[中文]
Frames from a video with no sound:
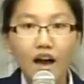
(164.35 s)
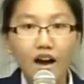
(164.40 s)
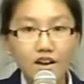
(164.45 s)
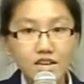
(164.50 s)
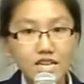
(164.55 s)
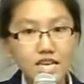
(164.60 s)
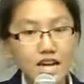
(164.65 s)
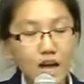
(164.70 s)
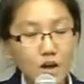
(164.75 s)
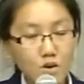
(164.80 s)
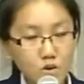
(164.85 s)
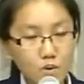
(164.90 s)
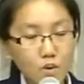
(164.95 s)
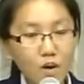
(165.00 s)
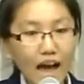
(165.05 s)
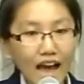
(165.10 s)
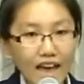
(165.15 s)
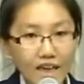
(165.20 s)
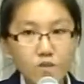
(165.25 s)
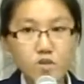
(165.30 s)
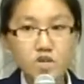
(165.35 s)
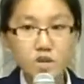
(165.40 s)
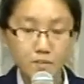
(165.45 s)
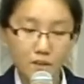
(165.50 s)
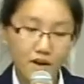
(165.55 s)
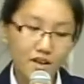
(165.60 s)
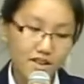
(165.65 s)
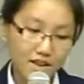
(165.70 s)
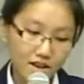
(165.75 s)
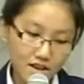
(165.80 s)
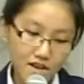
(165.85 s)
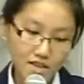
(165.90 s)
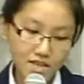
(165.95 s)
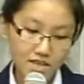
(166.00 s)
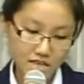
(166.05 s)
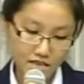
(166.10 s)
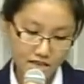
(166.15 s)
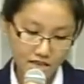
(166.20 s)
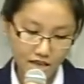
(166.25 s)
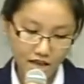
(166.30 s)
而是告诉他有什么特
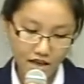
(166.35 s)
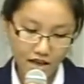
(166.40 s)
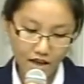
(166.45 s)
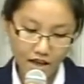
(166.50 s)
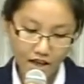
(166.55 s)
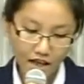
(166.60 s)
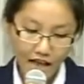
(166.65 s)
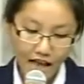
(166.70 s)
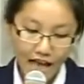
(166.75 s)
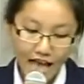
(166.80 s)
质呢？